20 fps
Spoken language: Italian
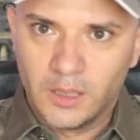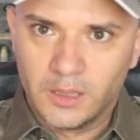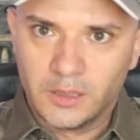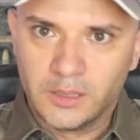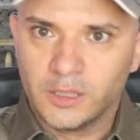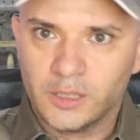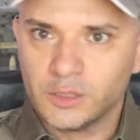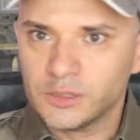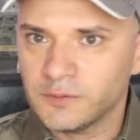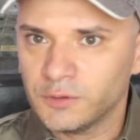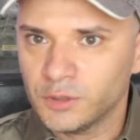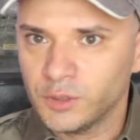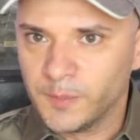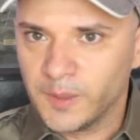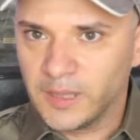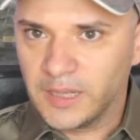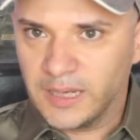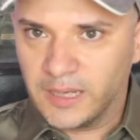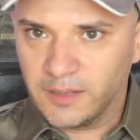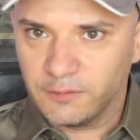Di cosa voglio
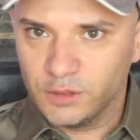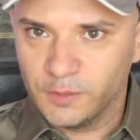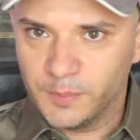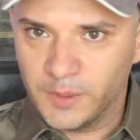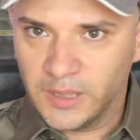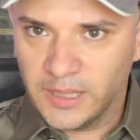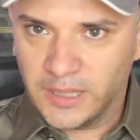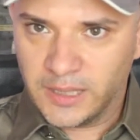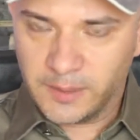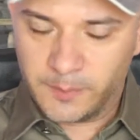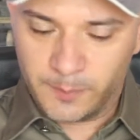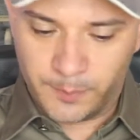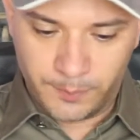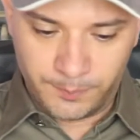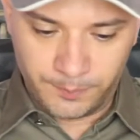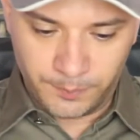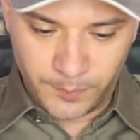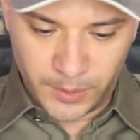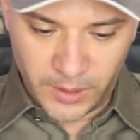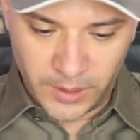parlare? Voglio parlare mh,
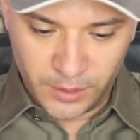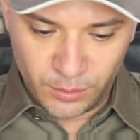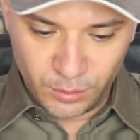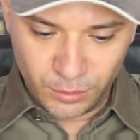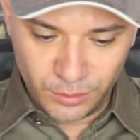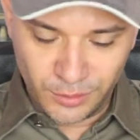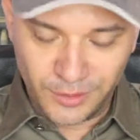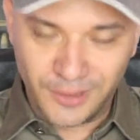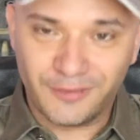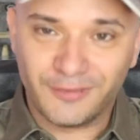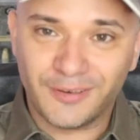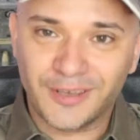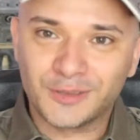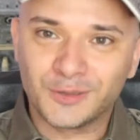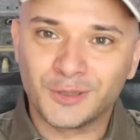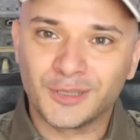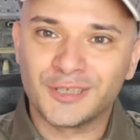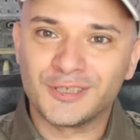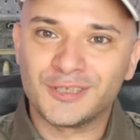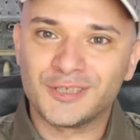mm, prima di tutto del
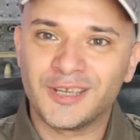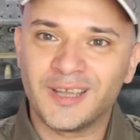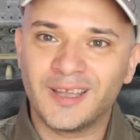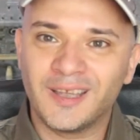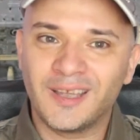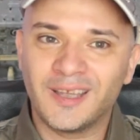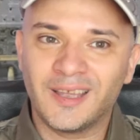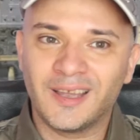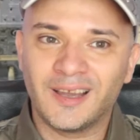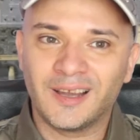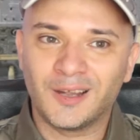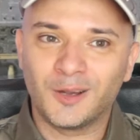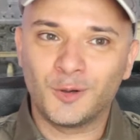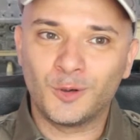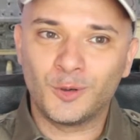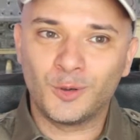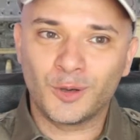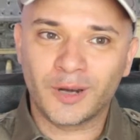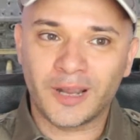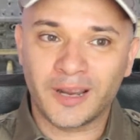fatto che c'è
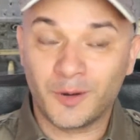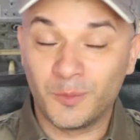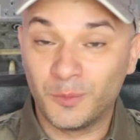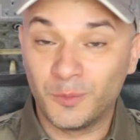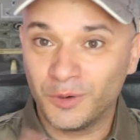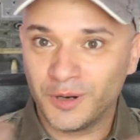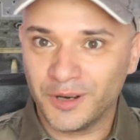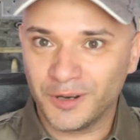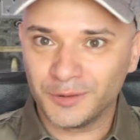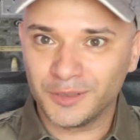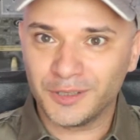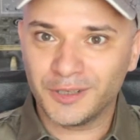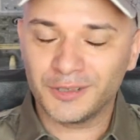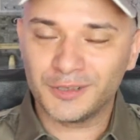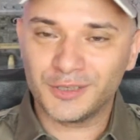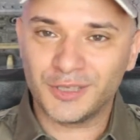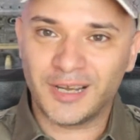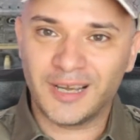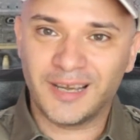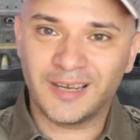ancora e comunque continuano a
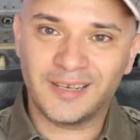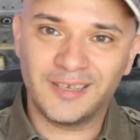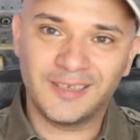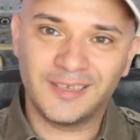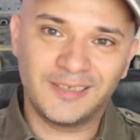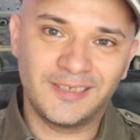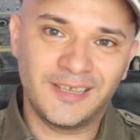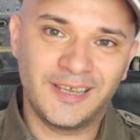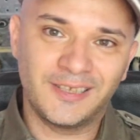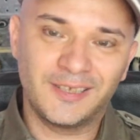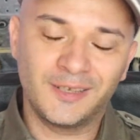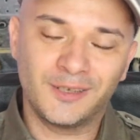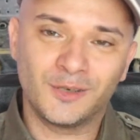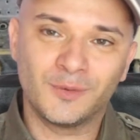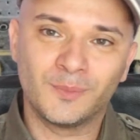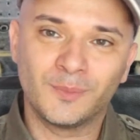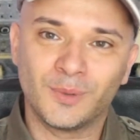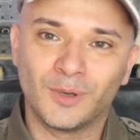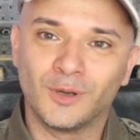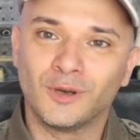girare le idee del
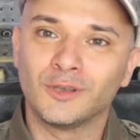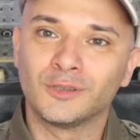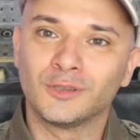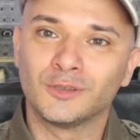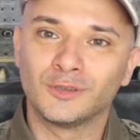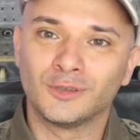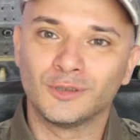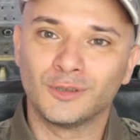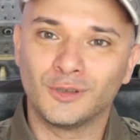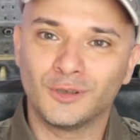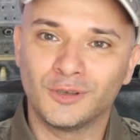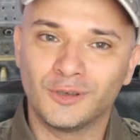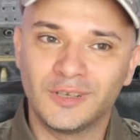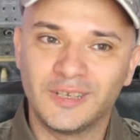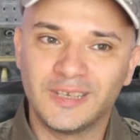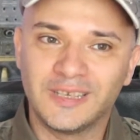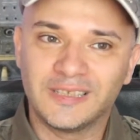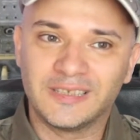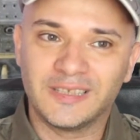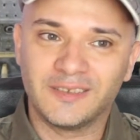complotto,
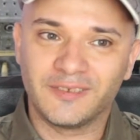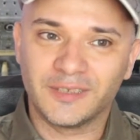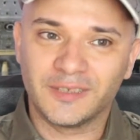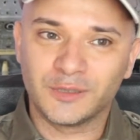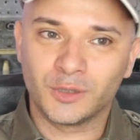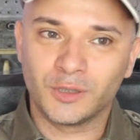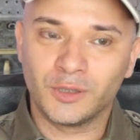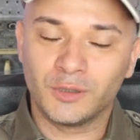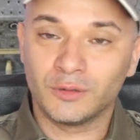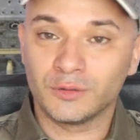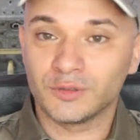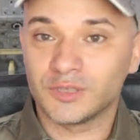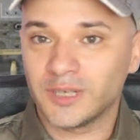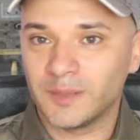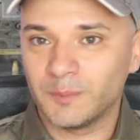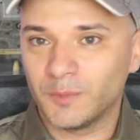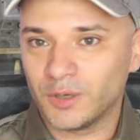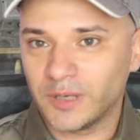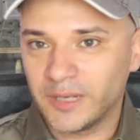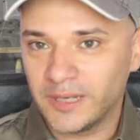del fatto che,
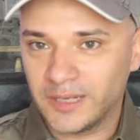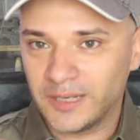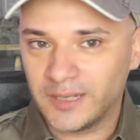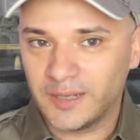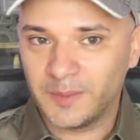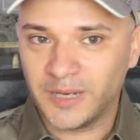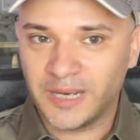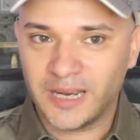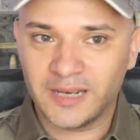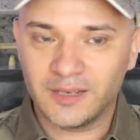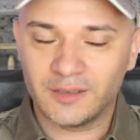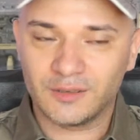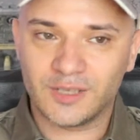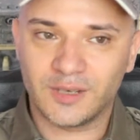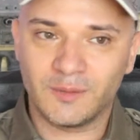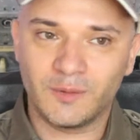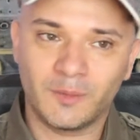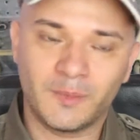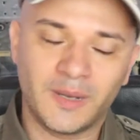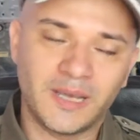saremo, che gli americani non
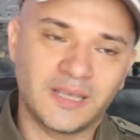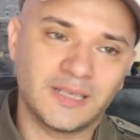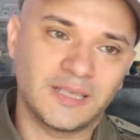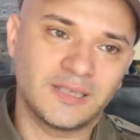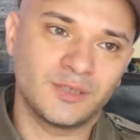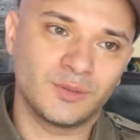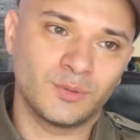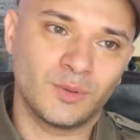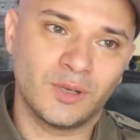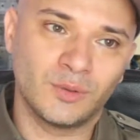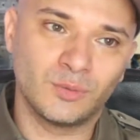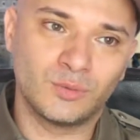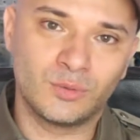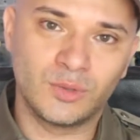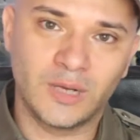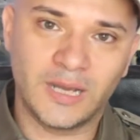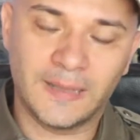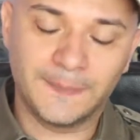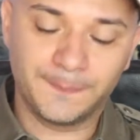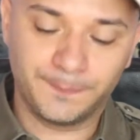sarebbero mai andati sulla
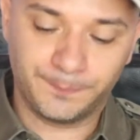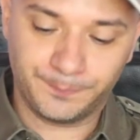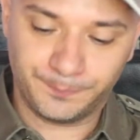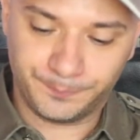Luna